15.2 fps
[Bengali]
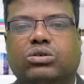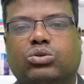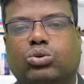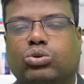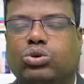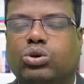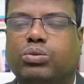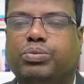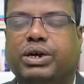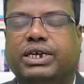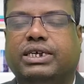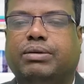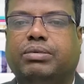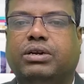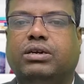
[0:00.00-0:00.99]
দুজন
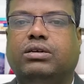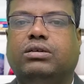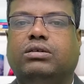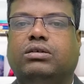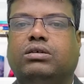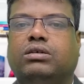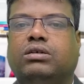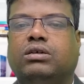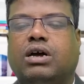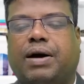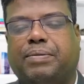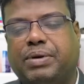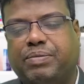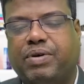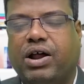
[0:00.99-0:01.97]
পেয়ে যাবেন
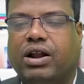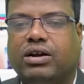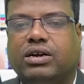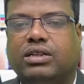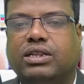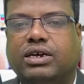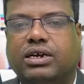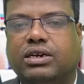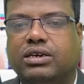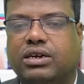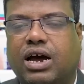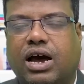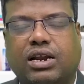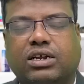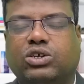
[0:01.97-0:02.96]
আপনি ফারাকটা দেখে নিন
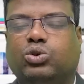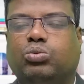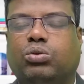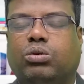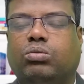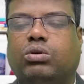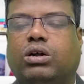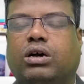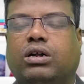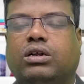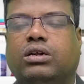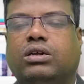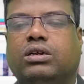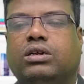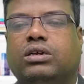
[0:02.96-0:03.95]
আর কিছু বলবো না
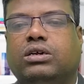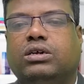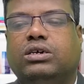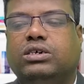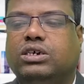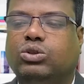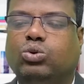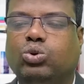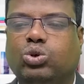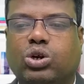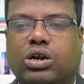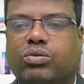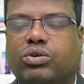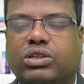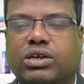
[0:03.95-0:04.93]
সে
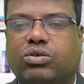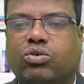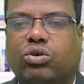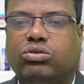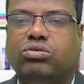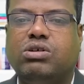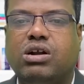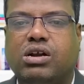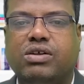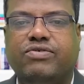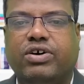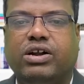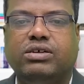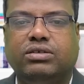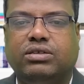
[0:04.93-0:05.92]
দুজনের মধ্যে কতটা
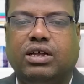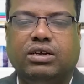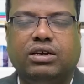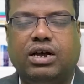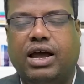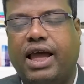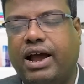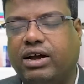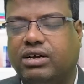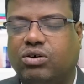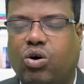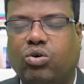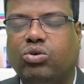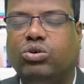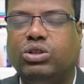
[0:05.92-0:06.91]
ডিফারেন্স এক
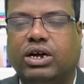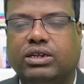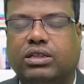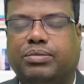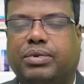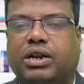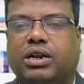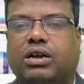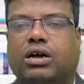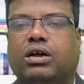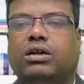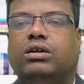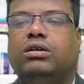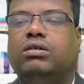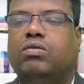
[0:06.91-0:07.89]
কখনো থাকতে পারে না
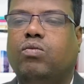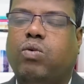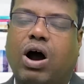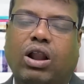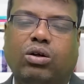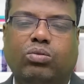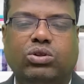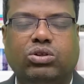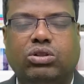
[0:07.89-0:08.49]
ভালো মন্দ